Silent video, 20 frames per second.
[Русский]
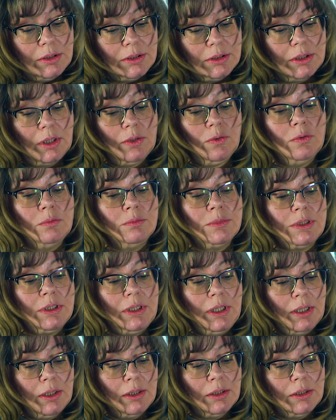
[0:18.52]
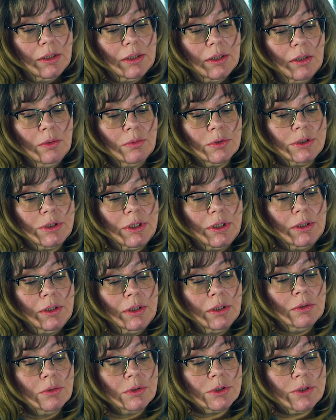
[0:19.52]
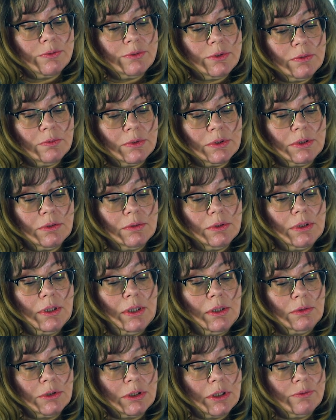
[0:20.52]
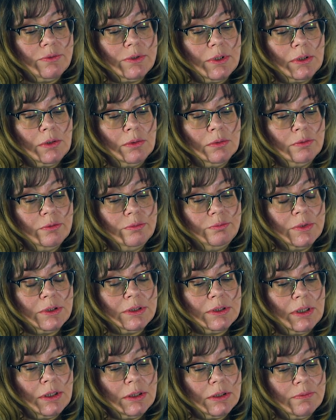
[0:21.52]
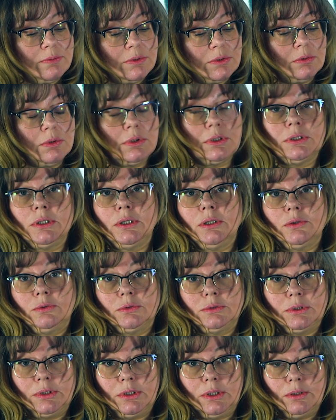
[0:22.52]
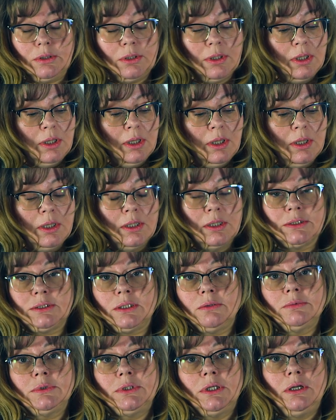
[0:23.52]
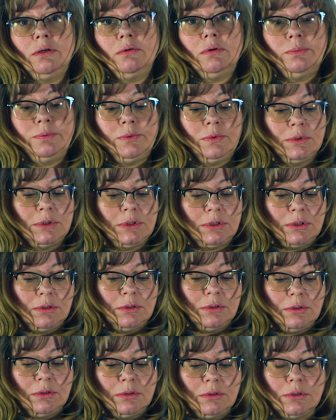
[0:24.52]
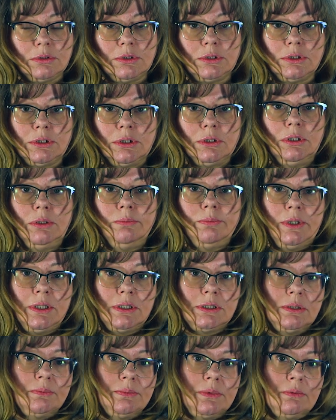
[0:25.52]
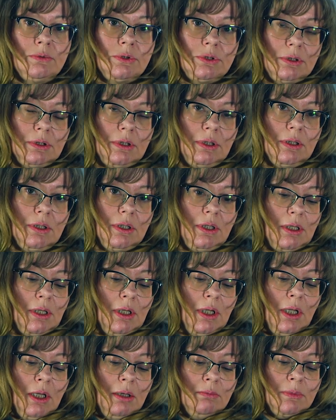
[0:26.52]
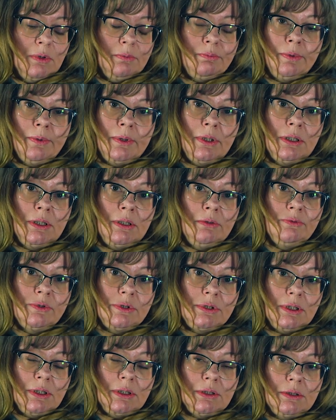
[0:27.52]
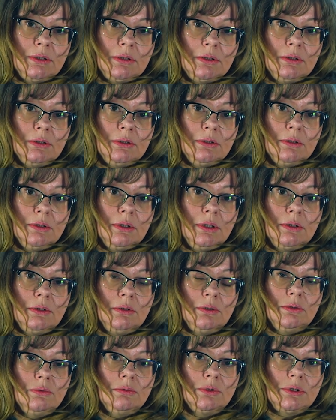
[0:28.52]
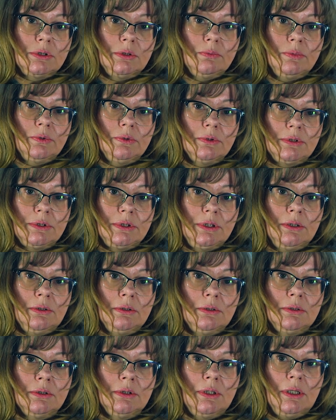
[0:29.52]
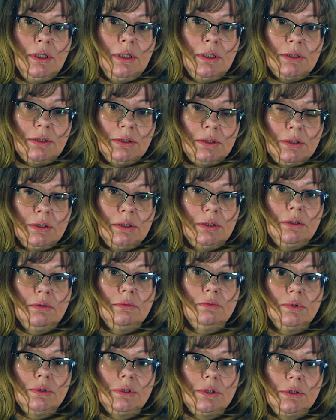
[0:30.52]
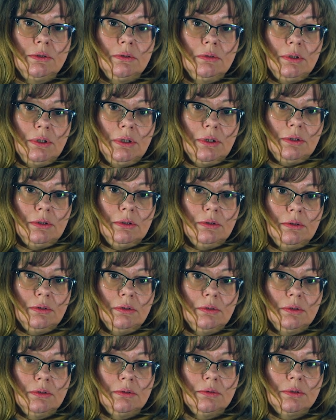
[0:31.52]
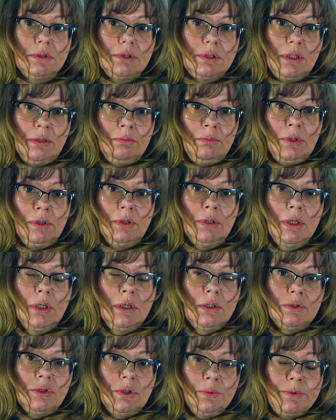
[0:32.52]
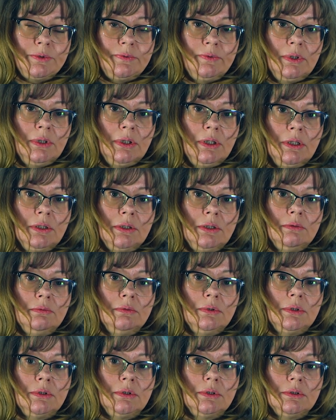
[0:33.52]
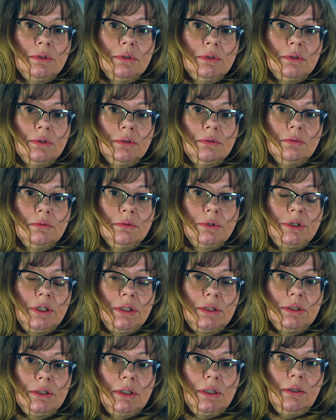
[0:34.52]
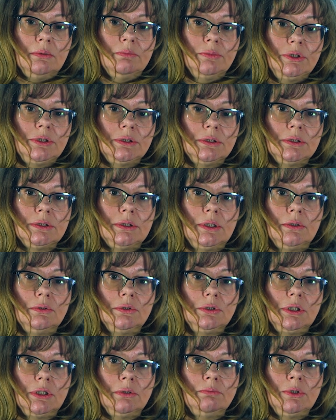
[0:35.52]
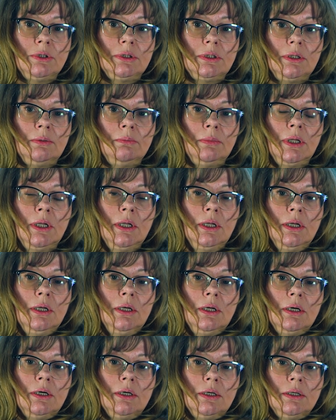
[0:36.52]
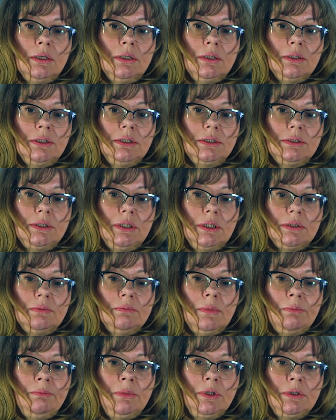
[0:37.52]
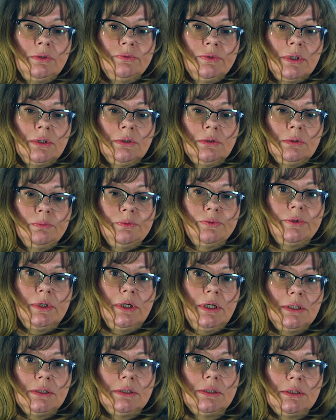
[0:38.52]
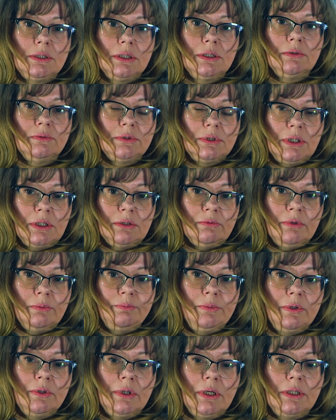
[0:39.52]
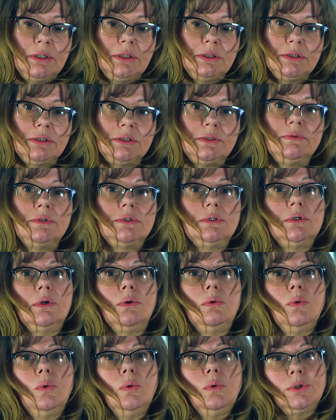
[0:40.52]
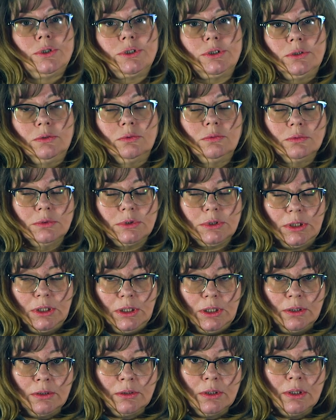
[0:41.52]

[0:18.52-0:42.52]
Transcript: из какого материала и какой ширины лучше всего делать дорожки в саду в местах с высокой нагрузкой. На самом деле вопрос э, совершенно не праздный, потому что когда мы попадаем в сад, э, который уже был сделан до нас, и его делали э, сами собственники этого участка, обычно с дорожками там а, есть ряд моментов, которые повторяются из сада в сад. Во-первых, они действительно очень узкие,